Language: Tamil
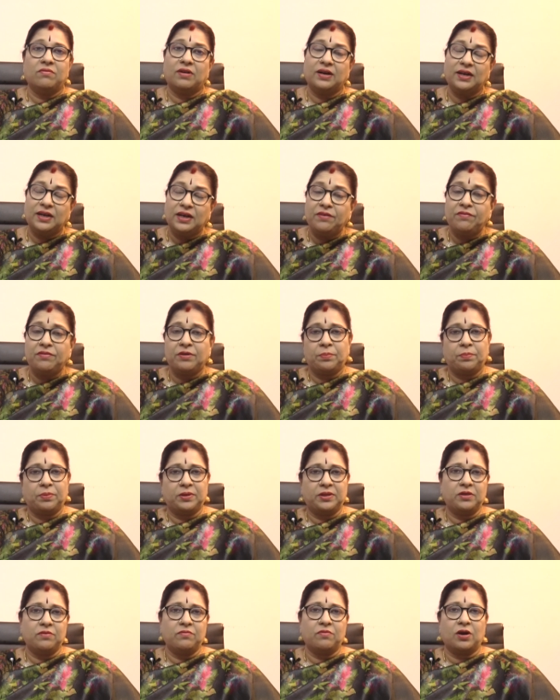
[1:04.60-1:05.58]
வண்டி
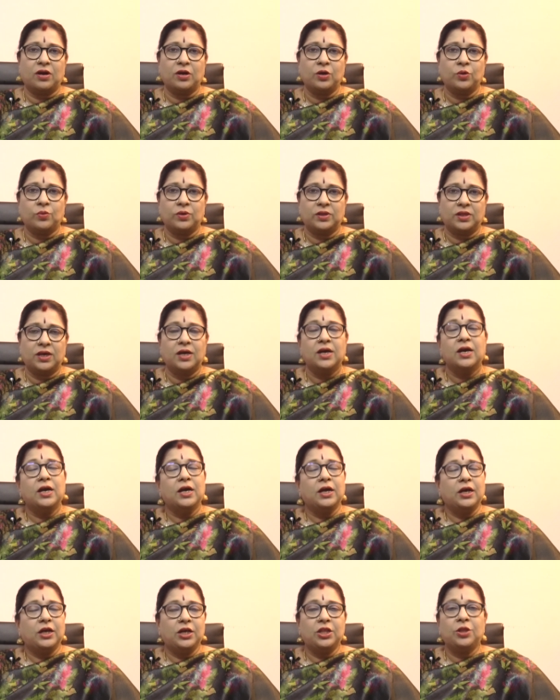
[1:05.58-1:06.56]
விற்பது வாங்குவது
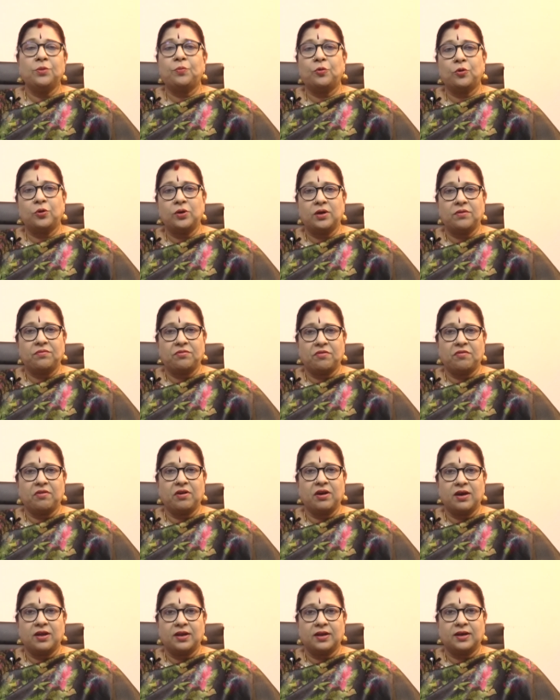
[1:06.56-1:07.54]
இது போன்ற
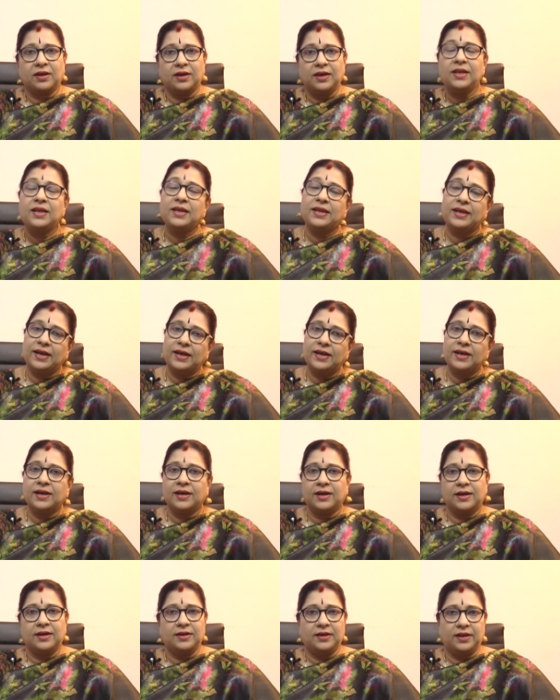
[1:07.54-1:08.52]
விவகாரங்களில்
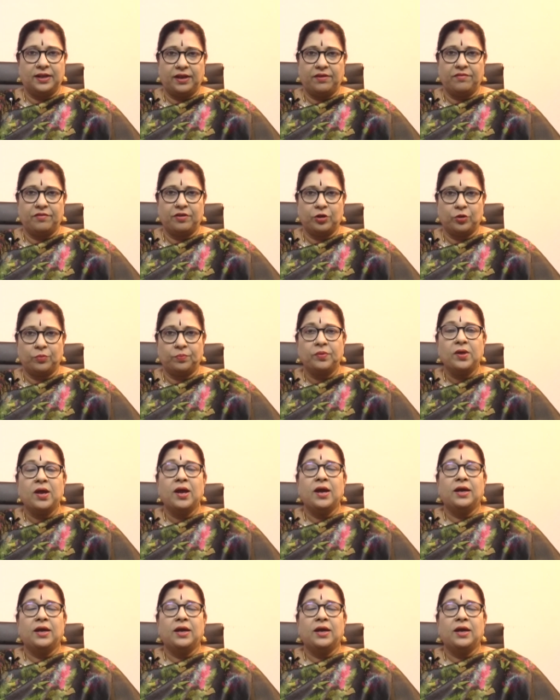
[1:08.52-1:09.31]
எண்ணங்கள் நிறைவேறும்